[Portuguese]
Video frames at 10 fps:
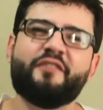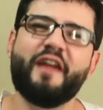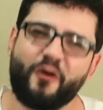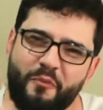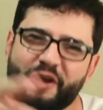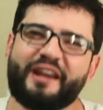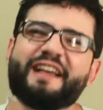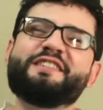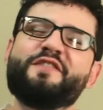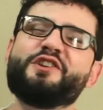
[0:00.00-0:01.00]
Vem comigo que
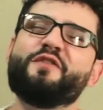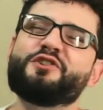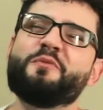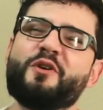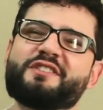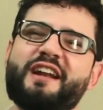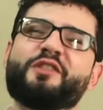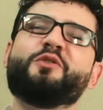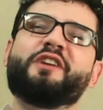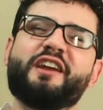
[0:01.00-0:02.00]
nesse vídeo eu vou te mostrar
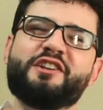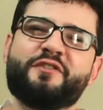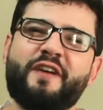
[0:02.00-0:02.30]
tudo que a gente